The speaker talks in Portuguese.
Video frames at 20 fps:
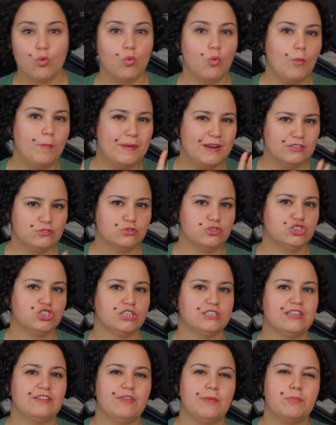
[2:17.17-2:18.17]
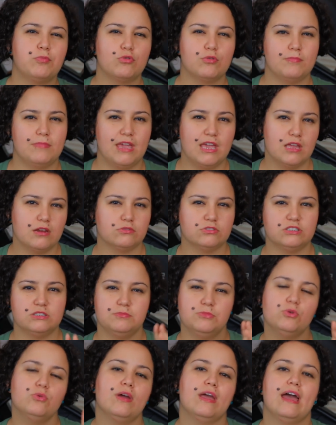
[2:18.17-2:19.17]
Com o preço que já estava por menos
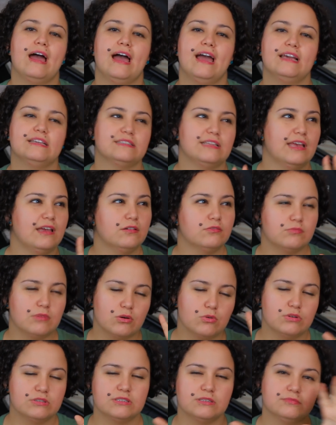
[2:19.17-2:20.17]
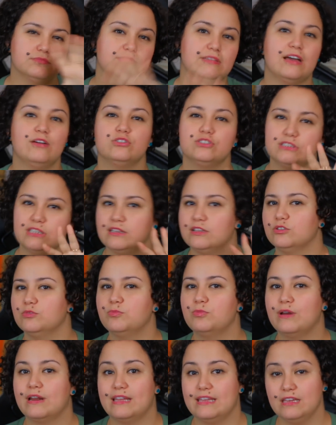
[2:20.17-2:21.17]
de mil reais, né, uma coisa tá oscilando
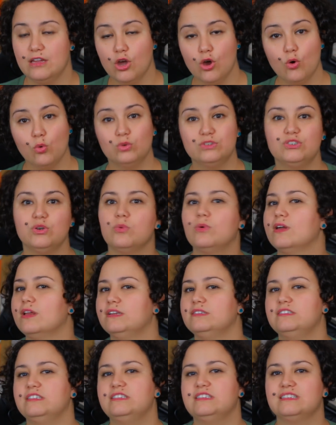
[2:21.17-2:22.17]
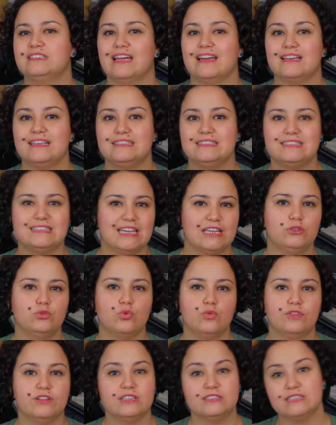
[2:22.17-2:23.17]
por aí, o seu grande destaque, sem
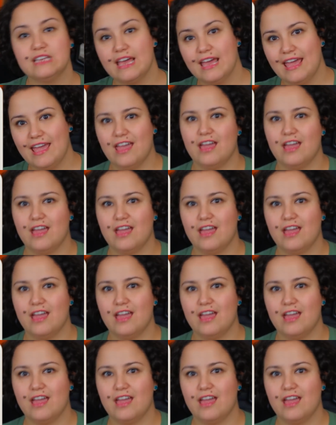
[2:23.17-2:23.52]
dúvidas,